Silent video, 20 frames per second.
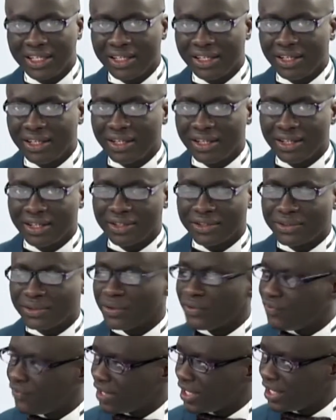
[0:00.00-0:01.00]
Il euh,
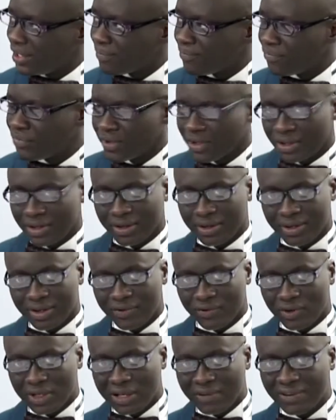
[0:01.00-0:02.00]
se fait,
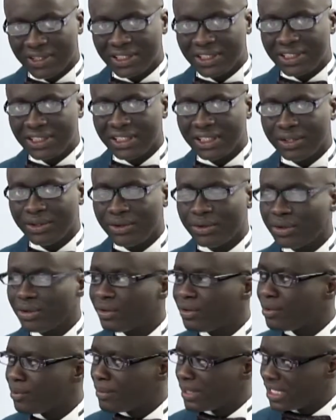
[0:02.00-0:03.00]
vous l'avez dit,
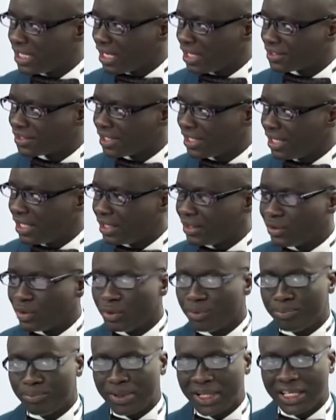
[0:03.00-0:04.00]
que Madagascar est
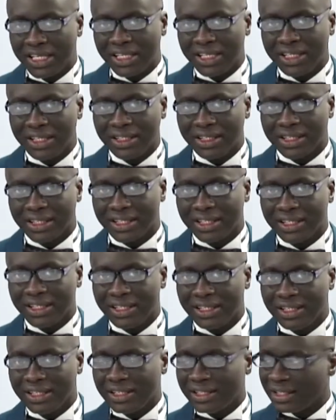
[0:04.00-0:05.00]
un pays
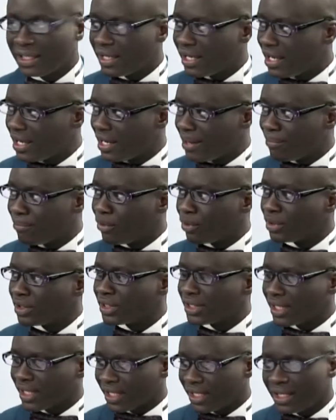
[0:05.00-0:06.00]
qui a
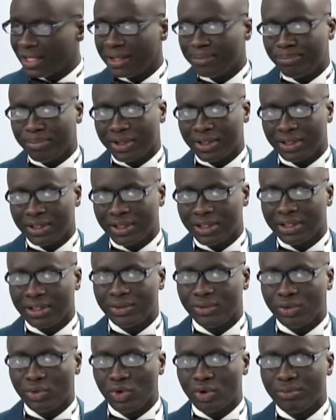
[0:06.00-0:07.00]
montré pendant
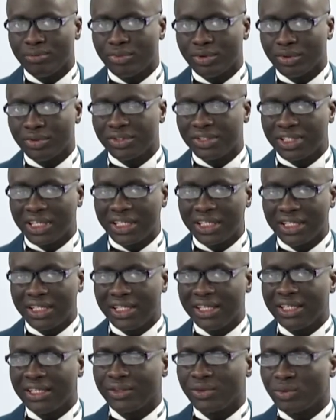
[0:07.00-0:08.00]
de nombreuses
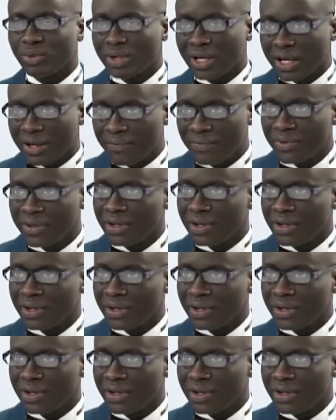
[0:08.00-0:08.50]
années, en tout cas